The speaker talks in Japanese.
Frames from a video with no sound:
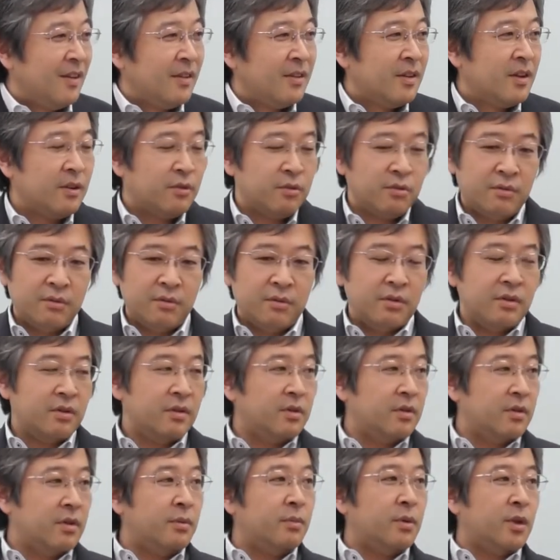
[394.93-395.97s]
らそう
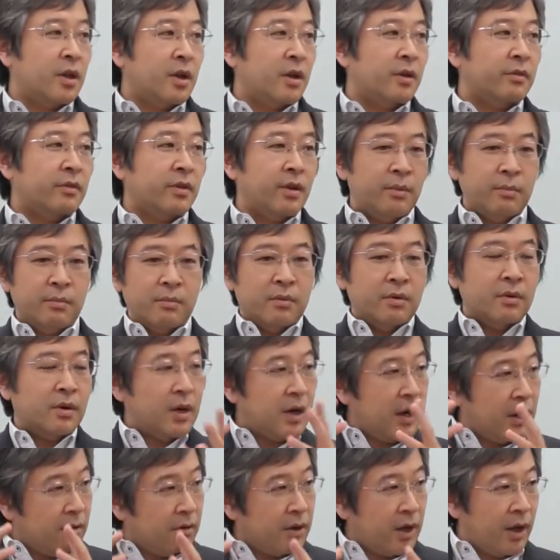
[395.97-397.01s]
いう意味で専門
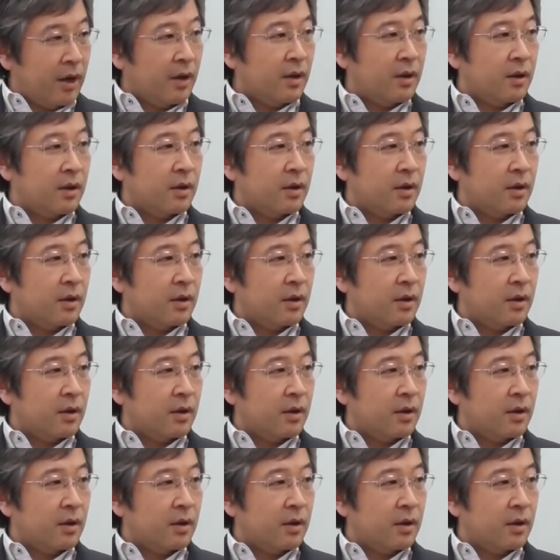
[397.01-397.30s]
家をね